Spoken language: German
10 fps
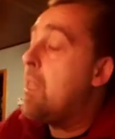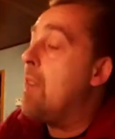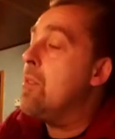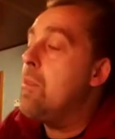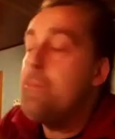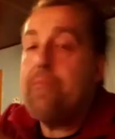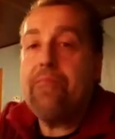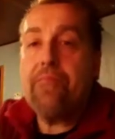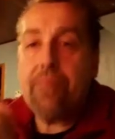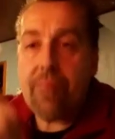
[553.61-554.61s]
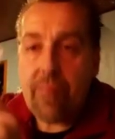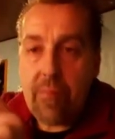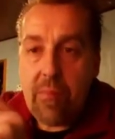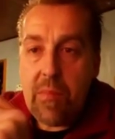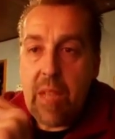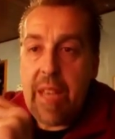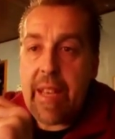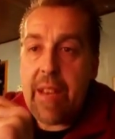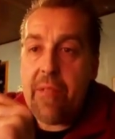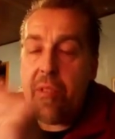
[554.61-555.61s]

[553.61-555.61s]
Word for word: Also, ich kann den